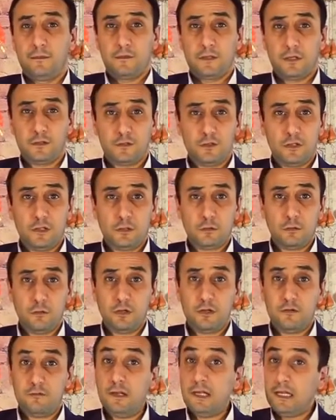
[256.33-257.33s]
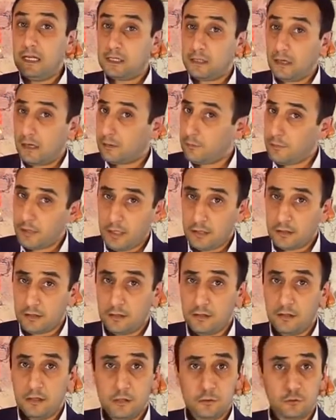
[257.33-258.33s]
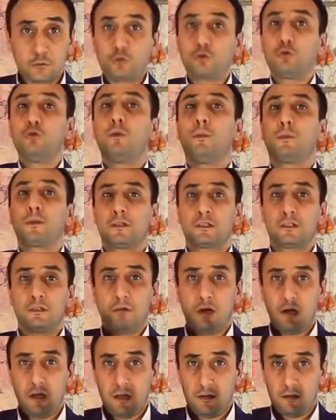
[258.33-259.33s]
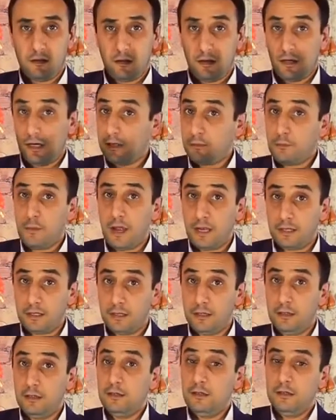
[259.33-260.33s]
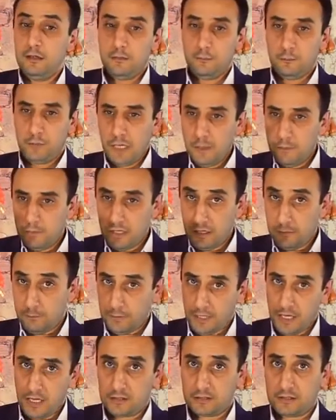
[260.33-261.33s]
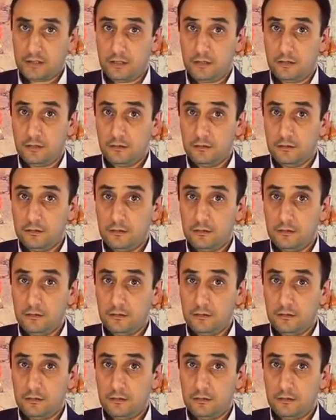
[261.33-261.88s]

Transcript: на территории Великой Армении сугубо проживали армяне, прямые предки